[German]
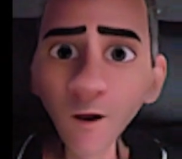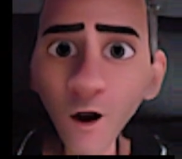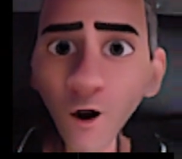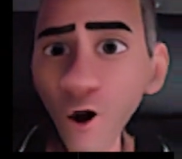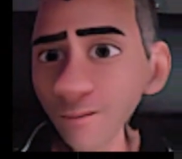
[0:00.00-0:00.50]
Und
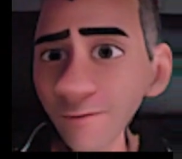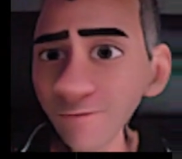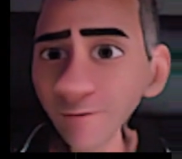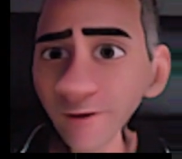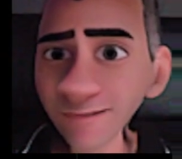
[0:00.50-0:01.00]
bevor wir
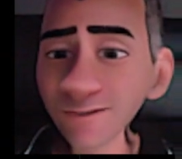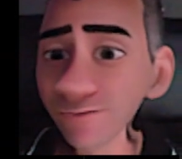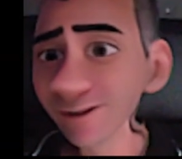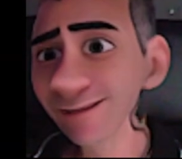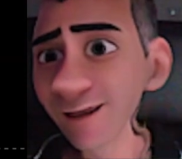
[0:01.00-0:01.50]
jetzt zu unserer
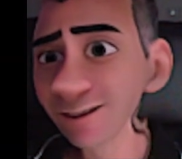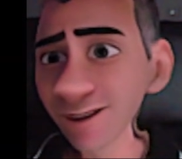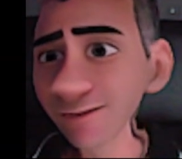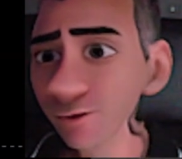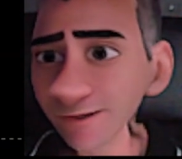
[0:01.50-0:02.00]
technischen
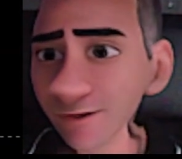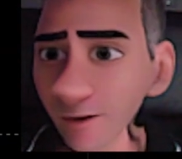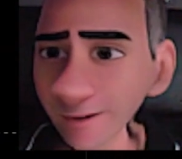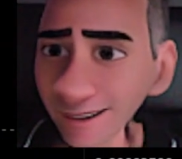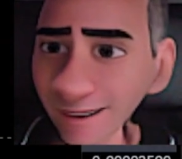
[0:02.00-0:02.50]
Analyse kommen,
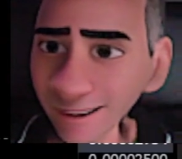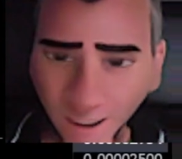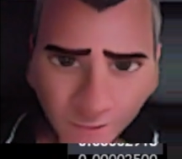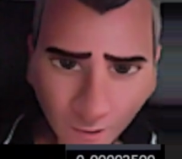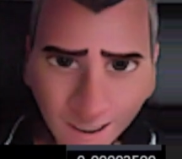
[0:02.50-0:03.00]

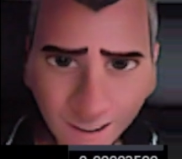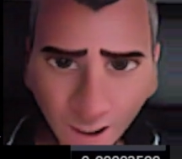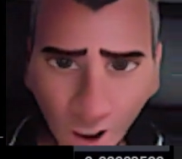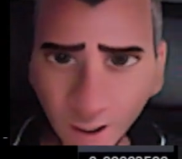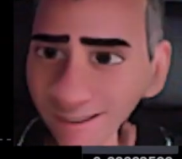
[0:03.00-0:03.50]
natürlich noch
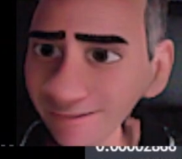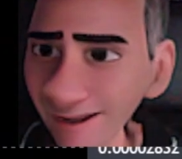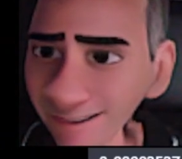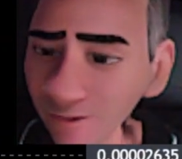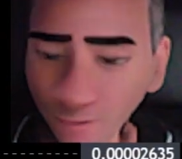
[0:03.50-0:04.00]
etwas.
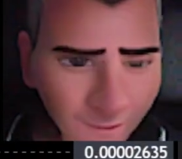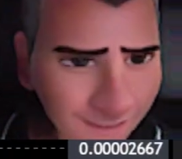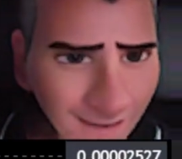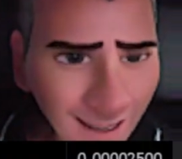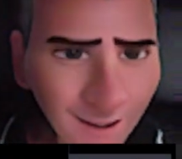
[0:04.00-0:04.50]
Und
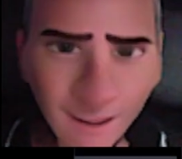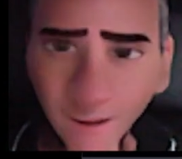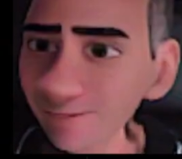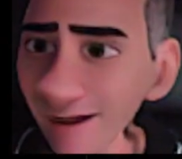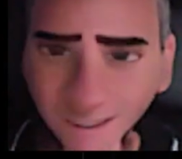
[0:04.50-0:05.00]
zwar,
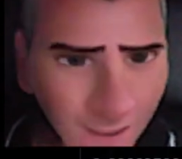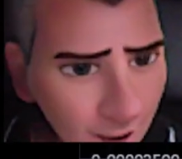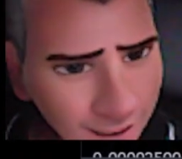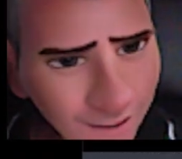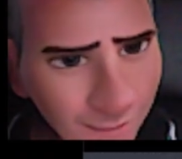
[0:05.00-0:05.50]
was könnte
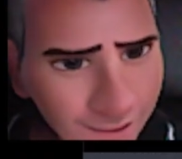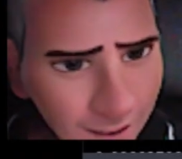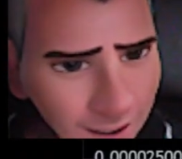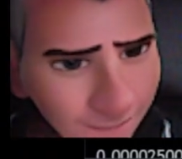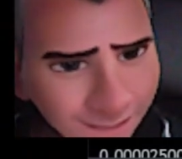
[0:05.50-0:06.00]
uns noch ein
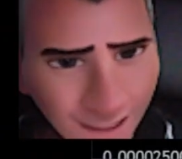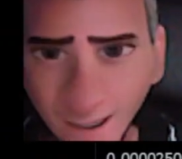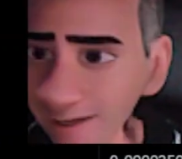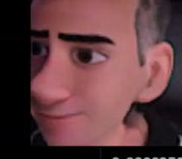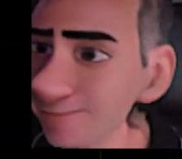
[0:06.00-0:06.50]
bisschen
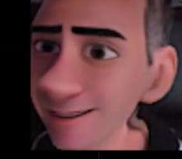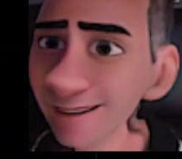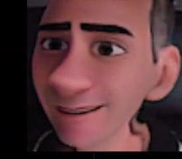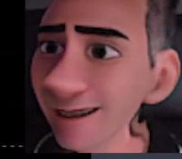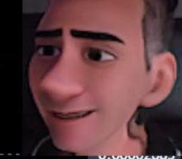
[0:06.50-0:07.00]
helfen, hier
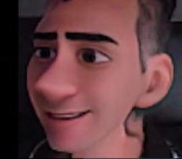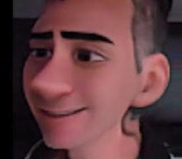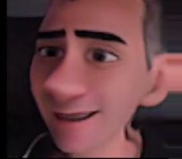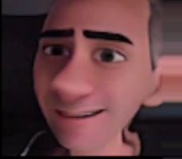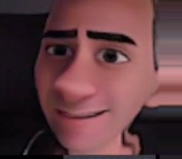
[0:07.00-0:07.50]
das
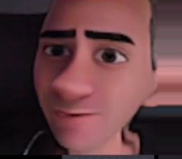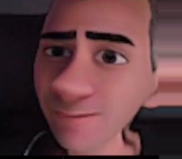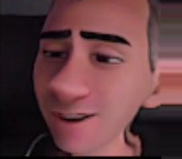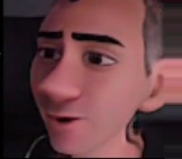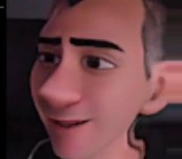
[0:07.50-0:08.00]
Ganze zu
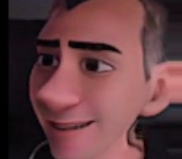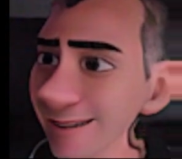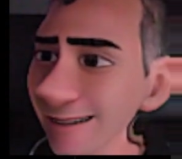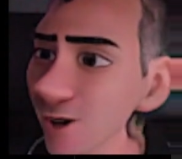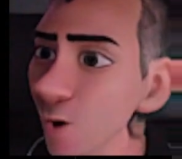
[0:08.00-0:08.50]
beschleunigen?
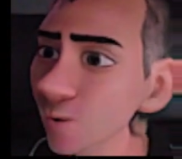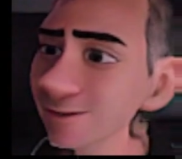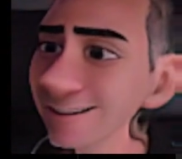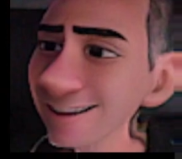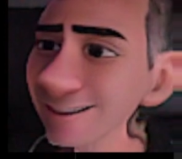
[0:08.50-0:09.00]
Und
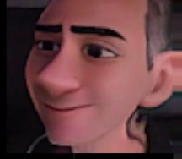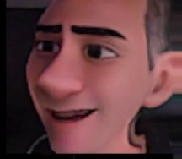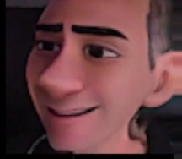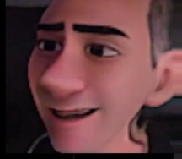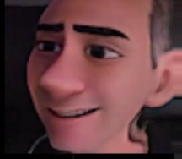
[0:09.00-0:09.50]
zwar
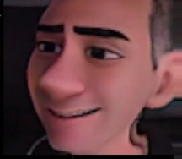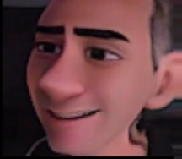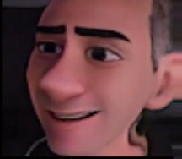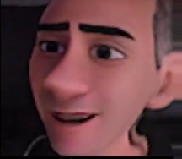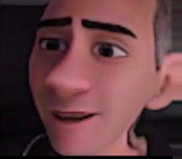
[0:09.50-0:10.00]
das hier.
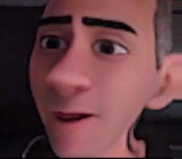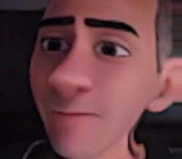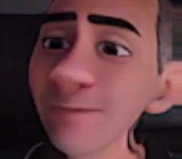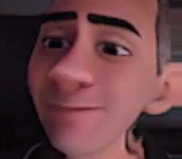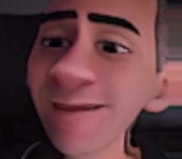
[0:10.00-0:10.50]

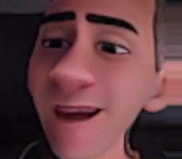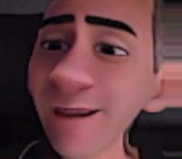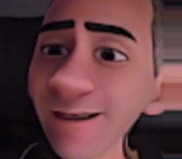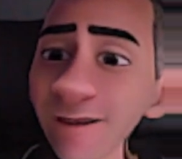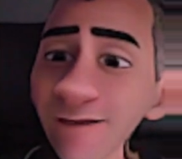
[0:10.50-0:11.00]
Mehrere
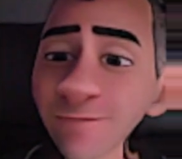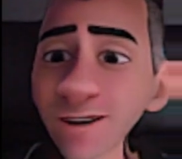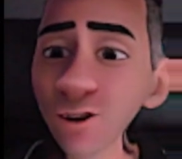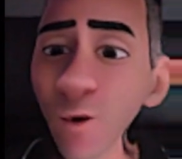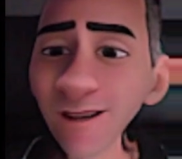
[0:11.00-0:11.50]

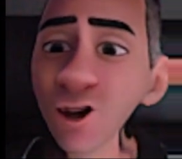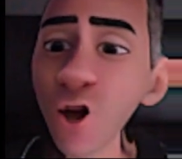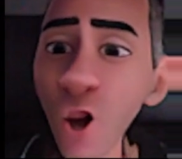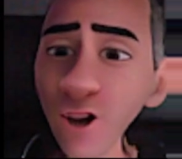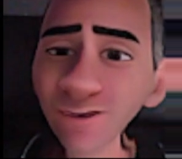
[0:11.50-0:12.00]
Faktoren
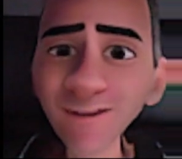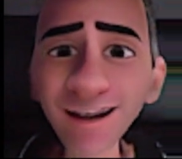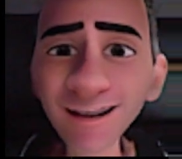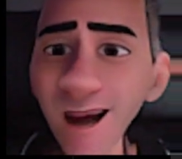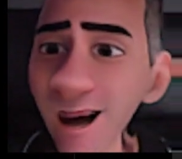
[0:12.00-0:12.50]
könnten
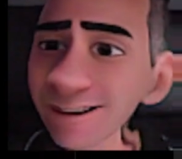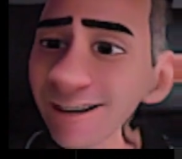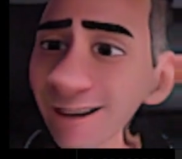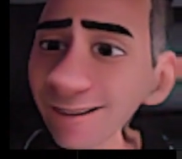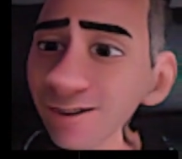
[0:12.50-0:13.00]
als
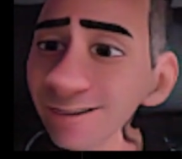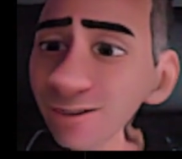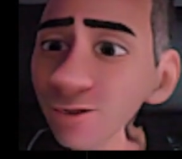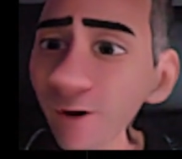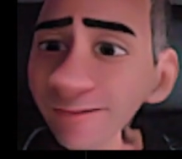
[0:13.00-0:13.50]

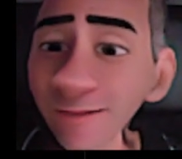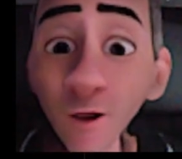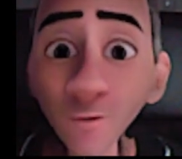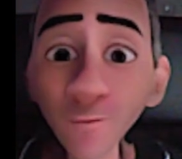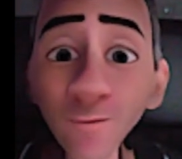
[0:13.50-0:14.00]
Katalysatoren
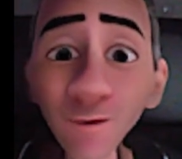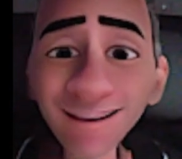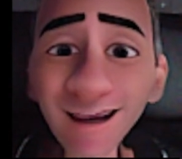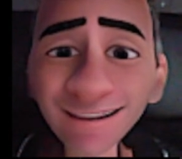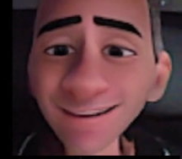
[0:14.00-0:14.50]
für
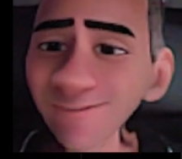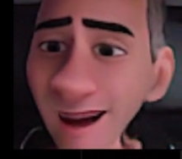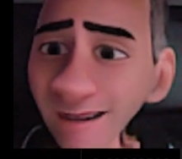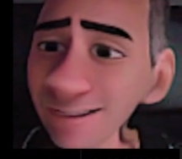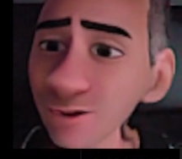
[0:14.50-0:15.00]
das
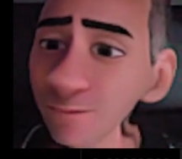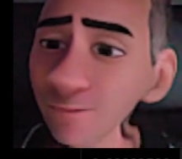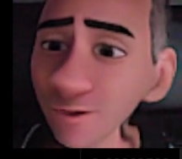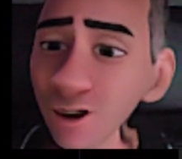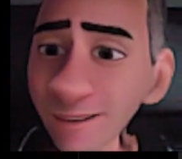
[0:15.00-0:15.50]
Wachstum von
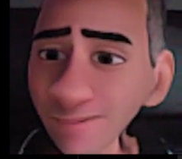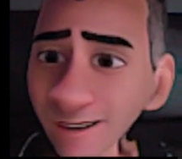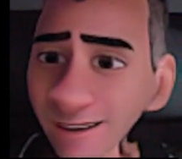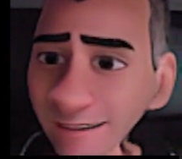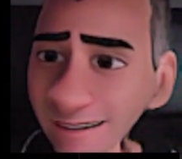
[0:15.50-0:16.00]
Chip wirken.
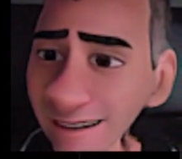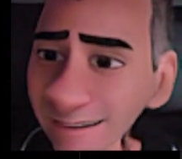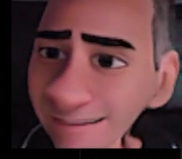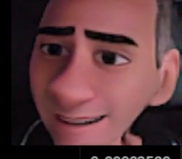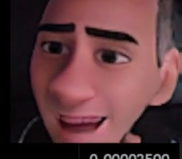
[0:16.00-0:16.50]
Die
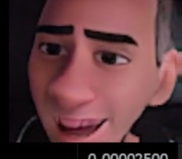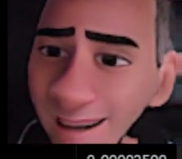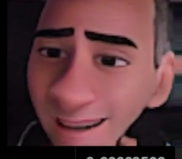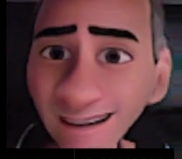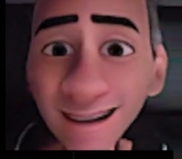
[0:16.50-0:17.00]

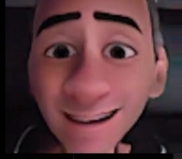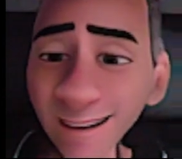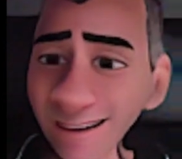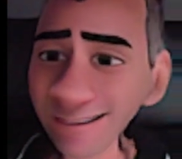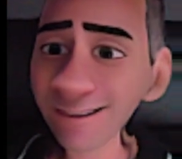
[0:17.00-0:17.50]
eigene
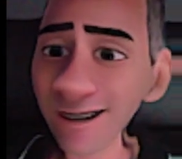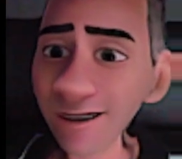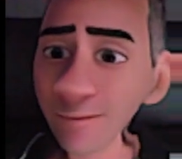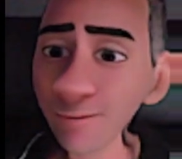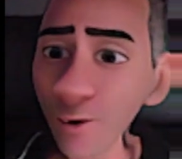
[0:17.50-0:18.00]
dezentrale
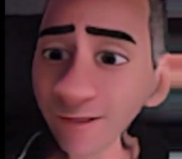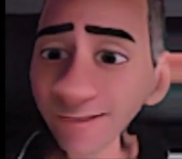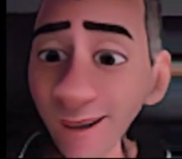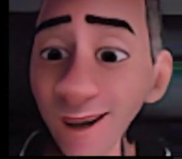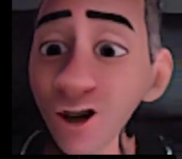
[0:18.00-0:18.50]
Börse
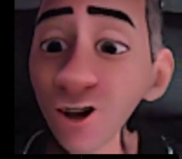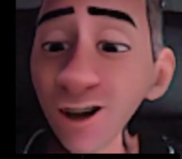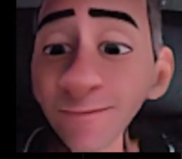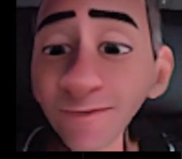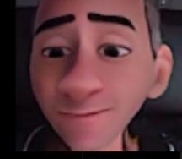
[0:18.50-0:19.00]

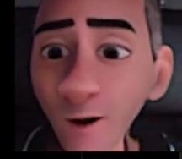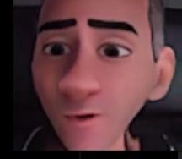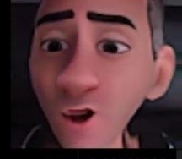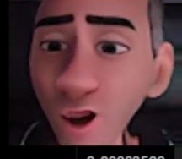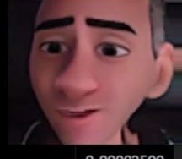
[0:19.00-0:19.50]
ShipSwap
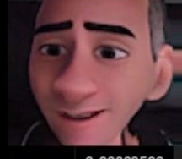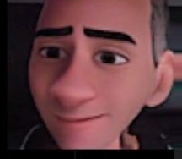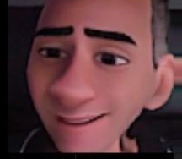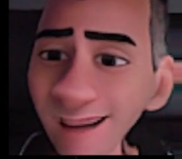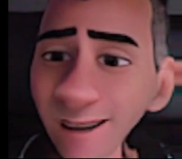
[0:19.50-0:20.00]
könnte nämlich
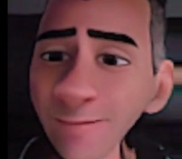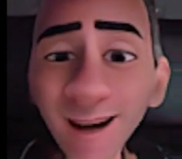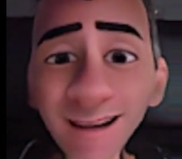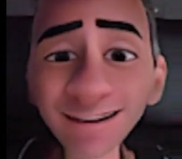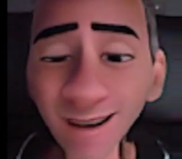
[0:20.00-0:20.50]
einen
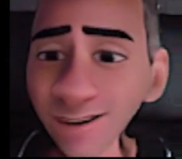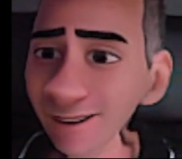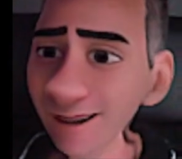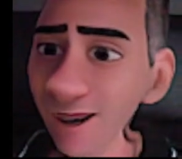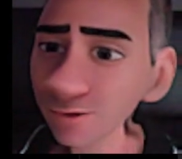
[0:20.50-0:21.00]
Preisanstieg
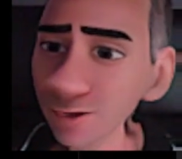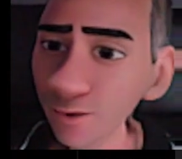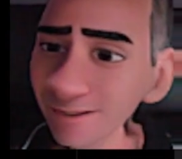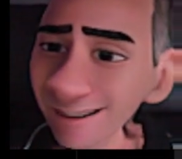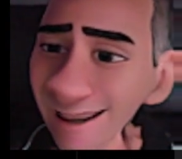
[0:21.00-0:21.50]
auslösen,
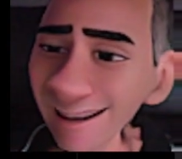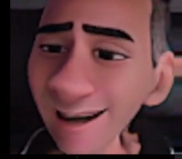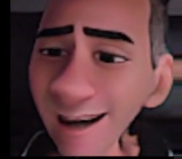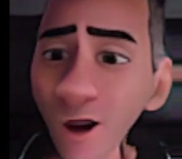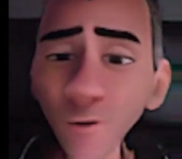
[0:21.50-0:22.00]

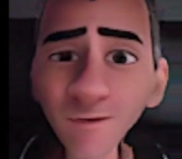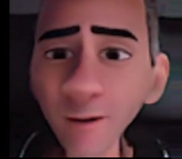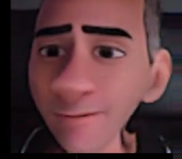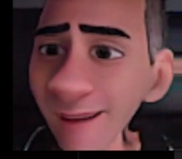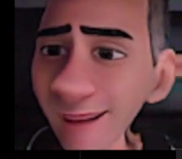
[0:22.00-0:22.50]
genau wie bei
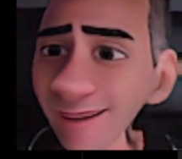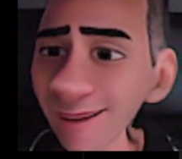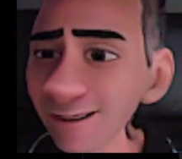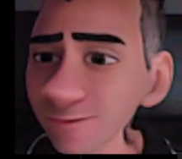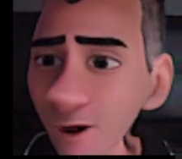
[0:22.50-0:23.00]

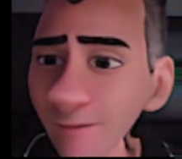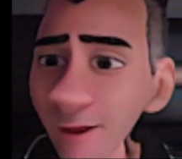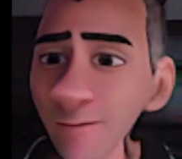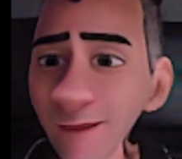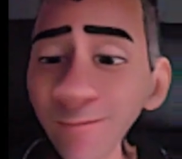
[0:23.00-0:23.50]
PancakeSwap beim
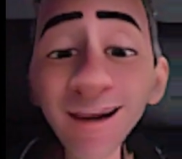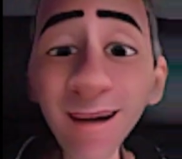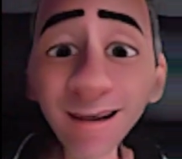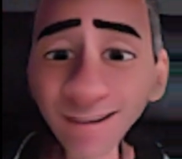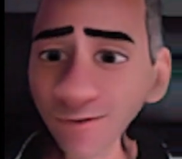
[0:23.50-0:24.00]
Cake
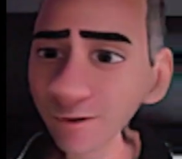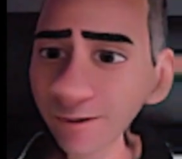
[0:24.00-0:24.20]
Token.